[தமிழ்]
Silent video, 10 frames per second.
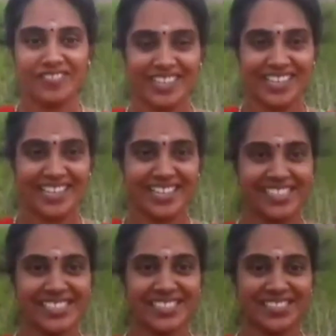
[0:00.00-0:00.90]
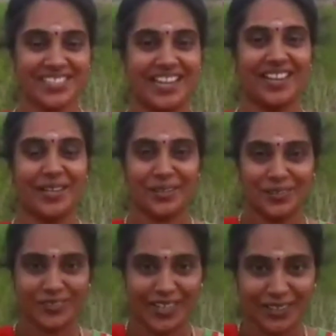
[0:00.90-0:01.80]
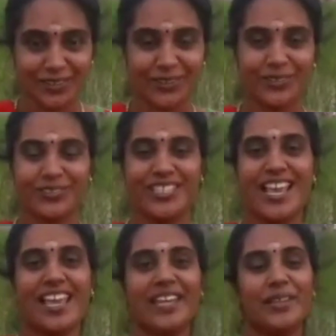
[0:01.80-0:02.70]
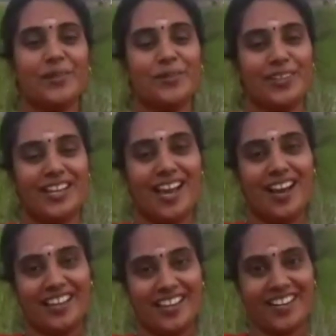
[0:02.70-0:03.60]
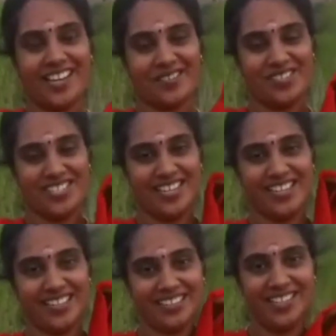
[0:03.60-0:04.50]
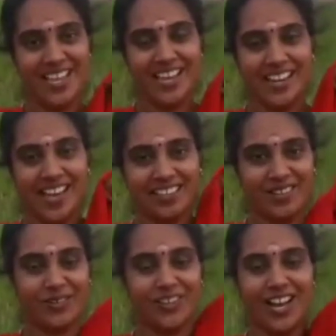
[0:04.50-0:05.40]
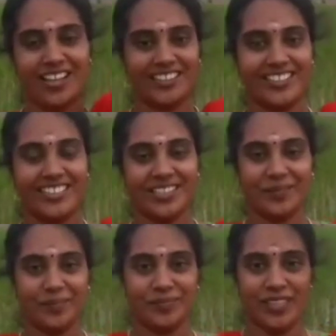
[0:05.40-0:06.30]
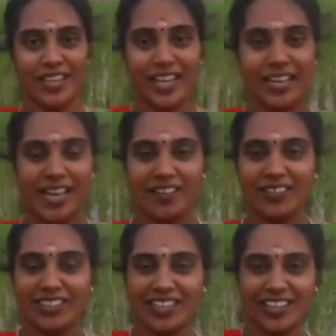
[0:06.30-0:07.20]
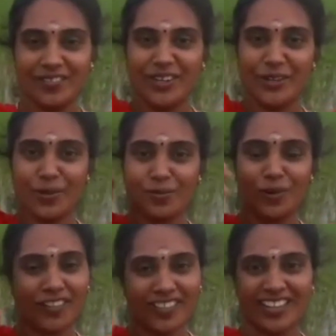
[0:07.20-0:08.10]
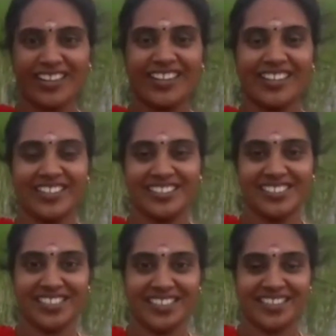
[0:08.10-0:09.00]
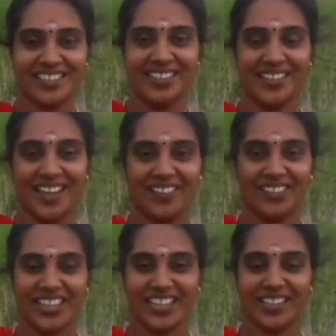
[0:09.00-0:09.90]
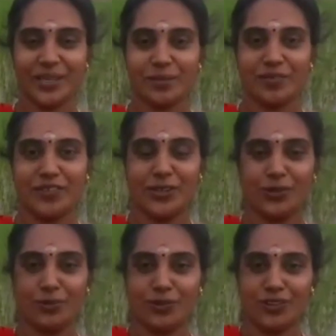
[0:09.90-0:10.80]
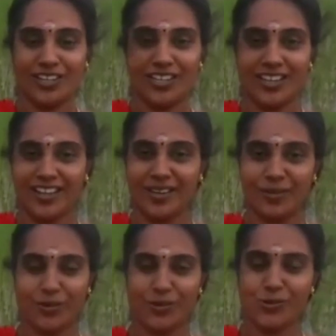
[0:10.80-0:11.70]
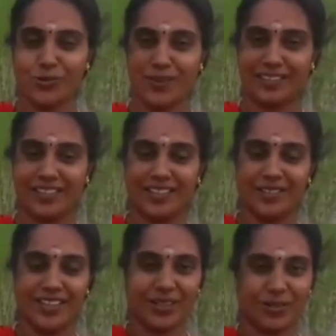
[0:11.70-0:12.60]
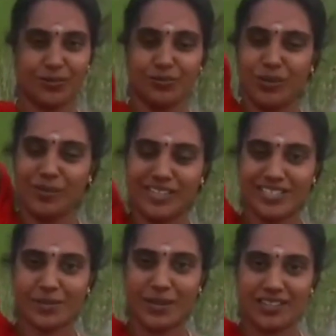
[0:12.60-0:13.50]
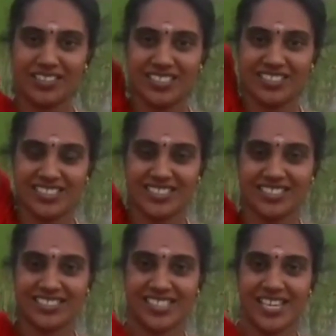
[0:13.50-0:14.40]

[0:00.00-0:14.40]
ஹாய் ஃப்ரெண்ட்ஸ் எல்லாருக்கும் வணக்கம் இது ஆர்ஆர் லைஃப் ஸ்டைல் நான் வந்து இப்போ உங்ககிட்ட எதை பற்றி பேச போகிறேன் அப்படின்னா நேற்று நான் ஒரு நியூஸ் பார்த்தேன் அது என்னை ரொம்பவே பாதிச்சிருச்சு ஆவடியில் ஒரு பையனை வந்து நாய் வந்து கடிச்சிருச்சு